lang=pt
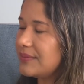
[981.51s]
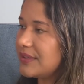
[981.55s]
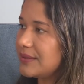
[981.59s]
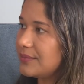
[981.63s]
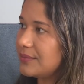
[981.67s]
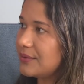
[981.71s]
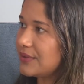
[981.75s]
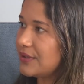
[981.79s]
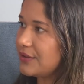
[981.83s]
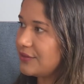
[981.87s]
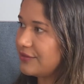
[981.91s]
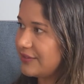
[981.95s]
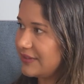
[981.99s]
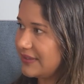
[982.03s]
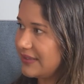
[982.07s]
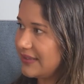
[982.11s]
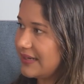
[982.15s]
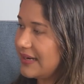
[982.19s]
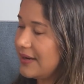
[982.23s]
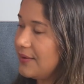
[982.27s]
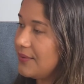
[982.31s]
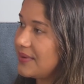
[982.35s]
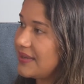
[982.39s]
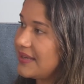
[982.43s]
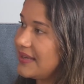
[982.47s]
Tribunal
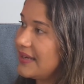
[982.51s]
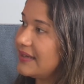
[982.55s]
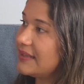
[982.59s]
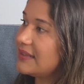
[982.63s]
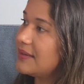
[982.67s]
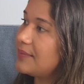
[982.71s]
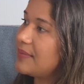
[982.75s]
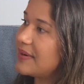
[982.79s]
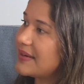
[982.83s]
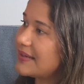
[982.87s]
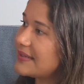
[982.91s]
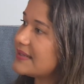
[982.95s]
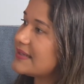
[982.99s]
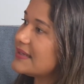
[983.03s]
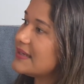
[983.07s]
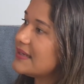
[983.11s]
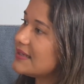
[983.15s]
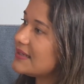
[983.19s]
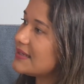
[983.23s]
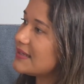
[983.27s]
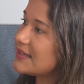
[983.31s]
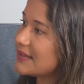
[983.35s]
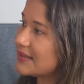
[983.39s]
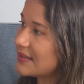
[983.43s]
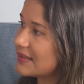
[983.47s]
Federal, que ainda
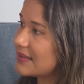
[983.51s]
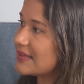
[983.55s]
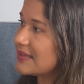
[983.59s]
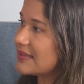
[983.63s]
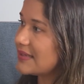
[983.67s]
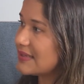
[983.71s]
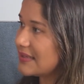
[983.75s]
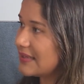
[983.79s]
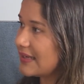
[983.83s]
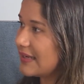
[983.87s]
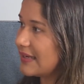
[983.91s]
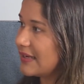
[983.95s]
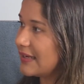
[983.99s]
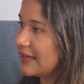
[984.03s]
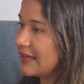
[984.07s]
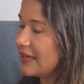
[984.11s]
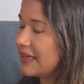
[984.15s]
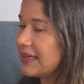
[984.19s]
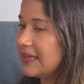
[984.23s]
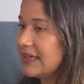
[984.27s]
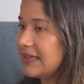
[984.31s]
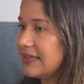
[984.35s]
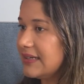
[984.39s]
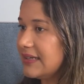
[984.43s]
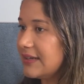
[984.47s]
precisa ser
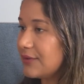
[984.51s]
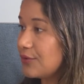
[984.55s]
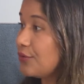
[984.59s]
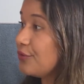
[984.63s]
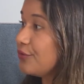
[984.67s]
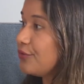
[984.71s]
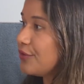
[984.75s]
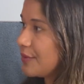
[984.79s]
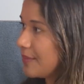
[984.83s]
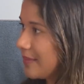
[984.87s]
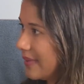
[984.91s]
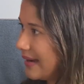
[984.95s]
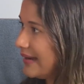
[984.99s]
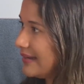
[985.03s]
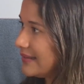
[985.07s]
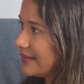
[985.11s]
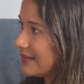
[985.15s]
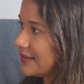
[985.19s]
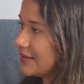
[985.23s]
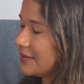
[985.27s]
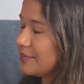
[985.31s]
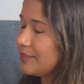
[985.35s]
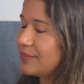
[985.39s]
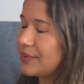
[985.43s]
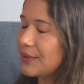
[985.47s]

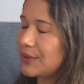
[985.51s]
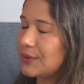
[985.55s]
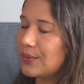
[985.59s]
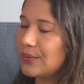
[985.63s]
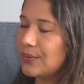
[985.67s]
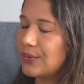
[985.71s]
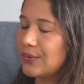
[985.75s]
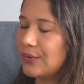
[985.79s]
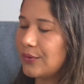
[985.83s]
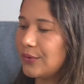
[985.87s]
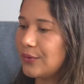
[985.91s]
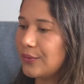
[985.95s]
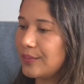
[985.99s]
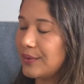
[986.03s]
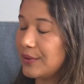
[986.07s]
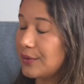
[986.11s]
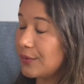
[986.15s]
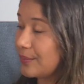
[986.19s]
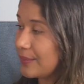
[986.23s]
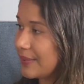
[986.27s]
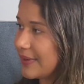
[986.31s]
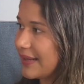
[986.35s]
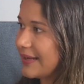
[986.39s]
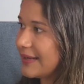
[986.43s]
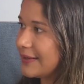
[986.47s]
confirmada pelo, pelo
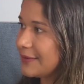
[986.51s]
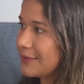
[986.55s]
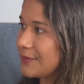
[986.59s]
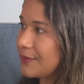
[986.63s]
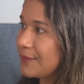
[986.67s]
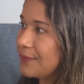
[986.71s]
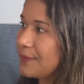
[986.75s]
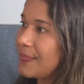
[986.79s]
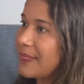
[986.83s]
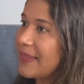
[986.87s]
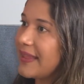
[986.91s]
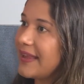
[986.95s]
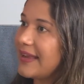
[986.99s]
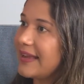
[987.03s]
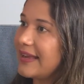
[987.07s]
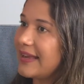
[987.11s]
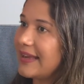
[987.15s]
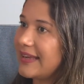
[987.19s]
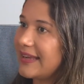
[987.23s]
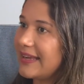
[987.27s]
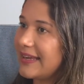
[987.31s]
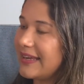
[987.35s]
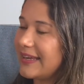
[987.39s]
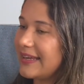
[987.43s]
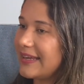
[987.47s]
Pleno,
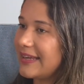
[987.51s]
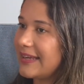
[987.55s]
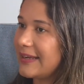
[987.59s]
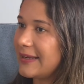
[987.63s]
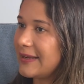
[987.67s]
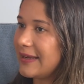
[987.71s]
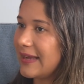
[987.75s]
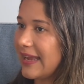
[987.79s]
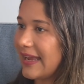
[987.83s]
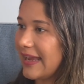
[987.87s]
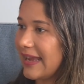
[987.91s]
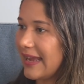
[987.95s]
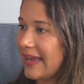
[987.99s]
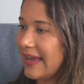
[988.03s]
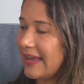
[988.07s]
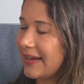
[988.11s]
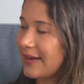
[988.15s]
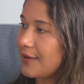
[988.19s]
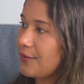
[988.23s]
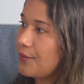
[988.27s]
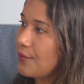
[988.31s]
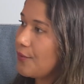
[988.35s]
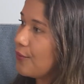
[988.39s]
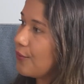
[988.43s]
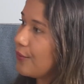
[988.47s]
é,
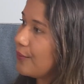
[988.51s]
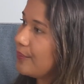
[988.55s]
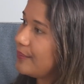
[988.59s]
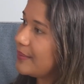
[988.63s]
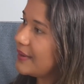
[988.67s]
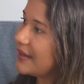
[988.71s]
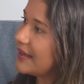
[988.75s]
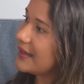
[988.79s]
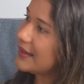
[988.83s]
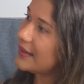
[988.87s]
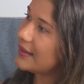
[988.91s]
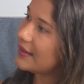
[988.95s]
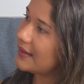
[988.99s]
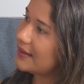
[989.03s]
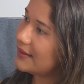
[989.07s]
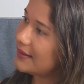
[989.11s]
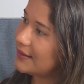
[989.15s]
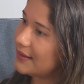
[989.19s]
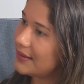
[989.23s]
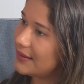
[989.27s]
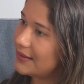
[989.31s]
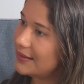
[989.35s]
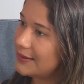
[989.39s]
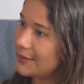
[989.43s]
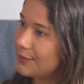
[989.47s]
ela cumpre
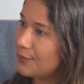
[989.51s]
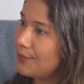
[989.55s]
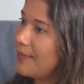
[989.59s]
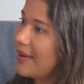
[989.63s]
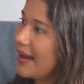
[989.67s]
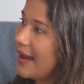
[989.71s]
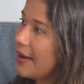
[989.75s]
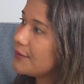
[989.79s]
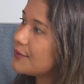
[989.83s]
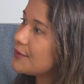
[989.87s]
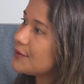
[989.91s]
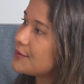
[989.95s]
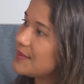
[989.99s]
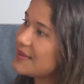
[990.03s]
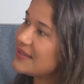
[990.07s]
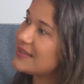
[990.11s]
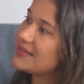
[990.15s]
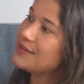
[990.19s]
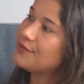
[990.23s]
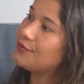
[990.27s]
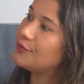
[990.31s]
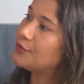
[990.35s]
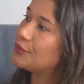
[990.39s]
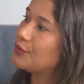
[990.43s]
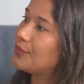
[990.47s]
uh, um marco
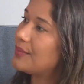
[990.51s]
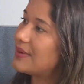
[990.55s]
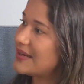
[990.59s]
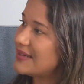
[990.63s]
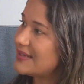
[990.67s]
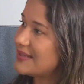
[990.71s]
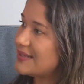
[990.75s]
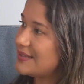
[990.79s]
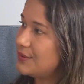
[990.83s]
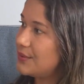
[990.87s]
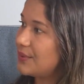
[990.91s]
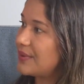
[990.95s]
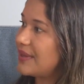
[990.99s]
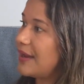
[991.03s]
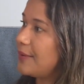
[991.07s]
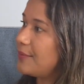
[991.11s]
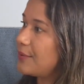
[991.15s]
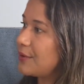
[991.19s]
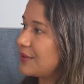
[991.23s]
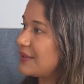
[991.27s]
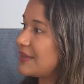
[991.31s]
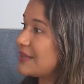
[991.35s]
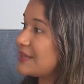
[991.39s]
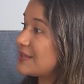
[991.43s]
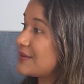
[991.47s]
específico no Brasil, que é a
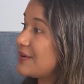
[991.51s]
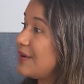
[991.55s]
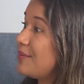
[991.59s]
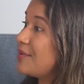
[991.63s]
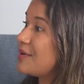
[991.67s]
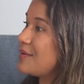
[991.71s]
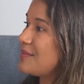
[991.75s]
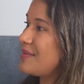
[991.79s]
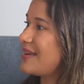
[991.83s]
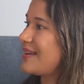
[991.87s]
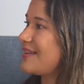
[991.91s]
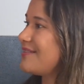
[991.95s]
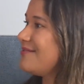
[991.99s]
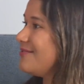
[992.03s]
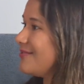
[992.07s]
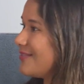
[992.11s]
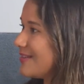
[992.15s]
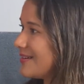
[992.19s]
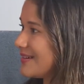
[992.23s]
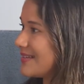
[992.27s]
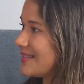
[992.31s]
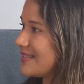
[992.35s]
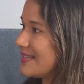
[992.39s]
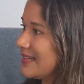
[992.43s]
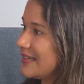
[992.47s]
proteção à primeira
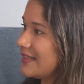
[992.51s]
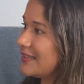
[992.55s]
infância.